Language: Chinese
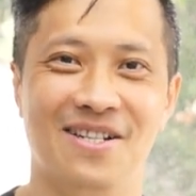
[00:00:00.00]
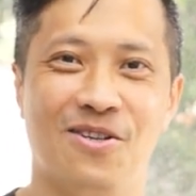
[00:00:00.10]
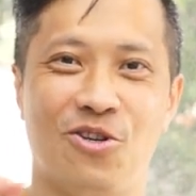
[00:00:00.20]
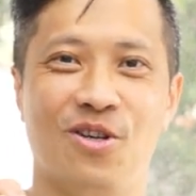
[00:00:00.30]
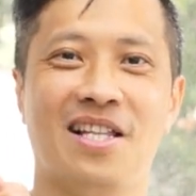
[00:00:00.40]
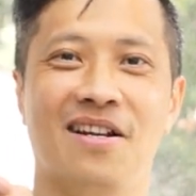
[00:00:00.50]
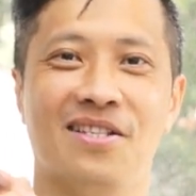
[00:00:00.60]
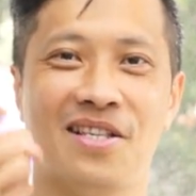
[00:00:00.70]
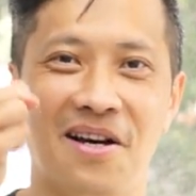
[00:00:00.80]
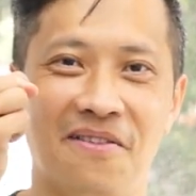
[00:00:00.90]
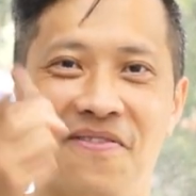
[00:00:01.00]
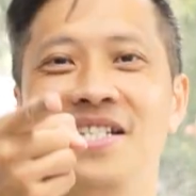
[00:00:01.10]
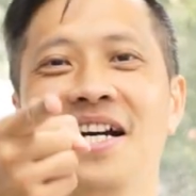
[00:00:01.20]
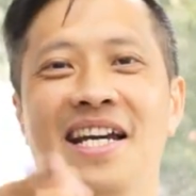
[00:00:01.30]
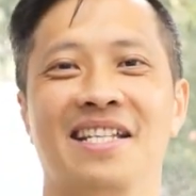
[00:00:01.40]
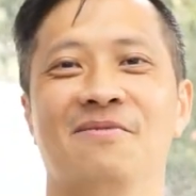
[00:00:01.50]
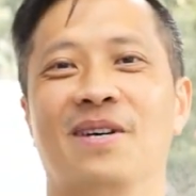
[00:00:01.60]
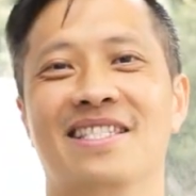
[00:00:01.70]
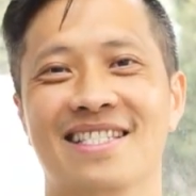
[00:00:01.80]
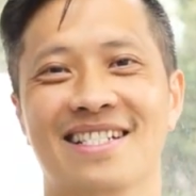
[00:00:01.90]
学到的时候分享给你们，
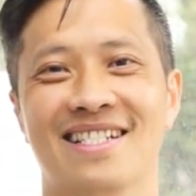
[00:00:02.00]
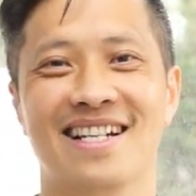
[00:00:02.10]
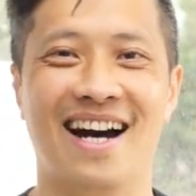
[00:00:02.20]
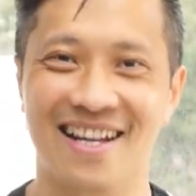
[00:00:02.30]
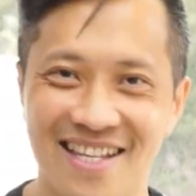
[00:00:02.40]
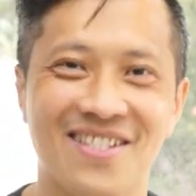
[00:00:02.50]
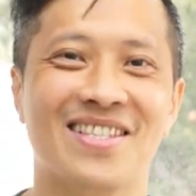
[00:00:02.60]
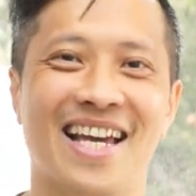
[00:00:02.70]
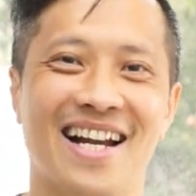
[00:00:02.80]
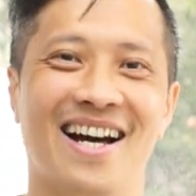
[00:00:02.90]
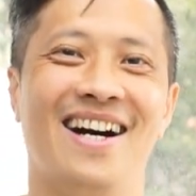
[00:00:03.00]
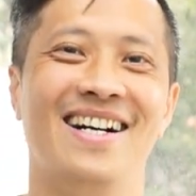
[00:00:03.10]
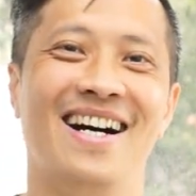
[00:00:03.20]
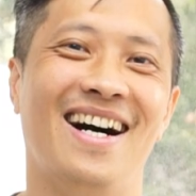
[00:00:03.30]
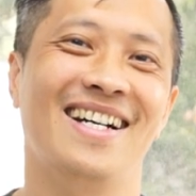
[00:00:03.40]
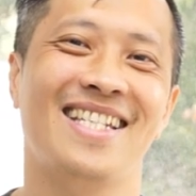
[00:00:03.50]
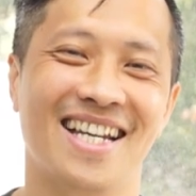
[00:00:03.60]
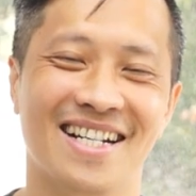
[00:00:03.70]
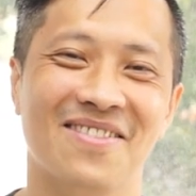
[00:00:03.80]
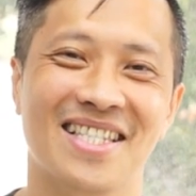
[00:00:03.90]
好，那就这样啦，啊，谢谢
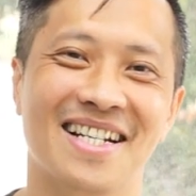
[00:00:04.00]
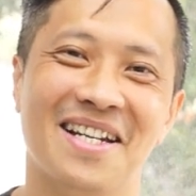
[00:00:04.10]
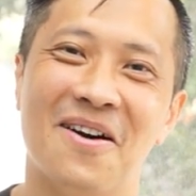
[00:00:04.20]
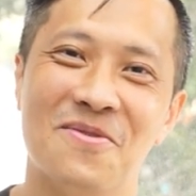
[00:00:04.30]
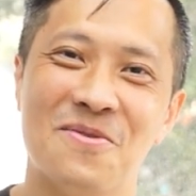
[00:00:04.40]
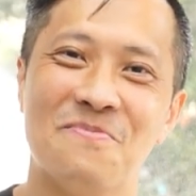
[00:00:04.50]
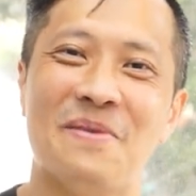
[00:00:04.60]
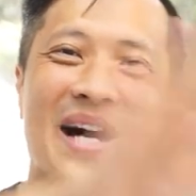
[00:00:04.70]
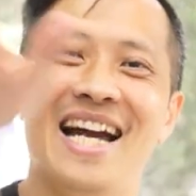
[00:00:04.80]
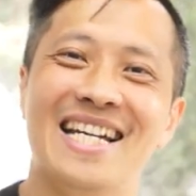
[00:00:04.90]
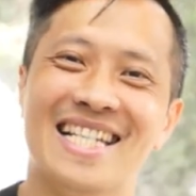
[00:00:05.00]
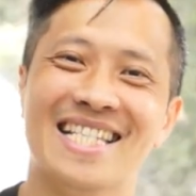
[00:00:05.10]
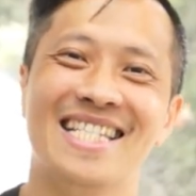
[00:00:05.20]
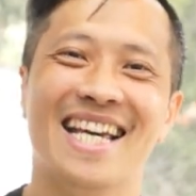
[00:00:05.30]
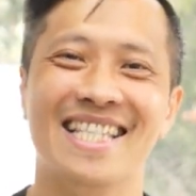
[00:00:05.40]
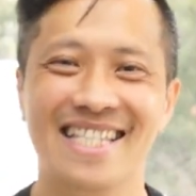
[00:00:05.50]
各位车友，拜拜，下次见。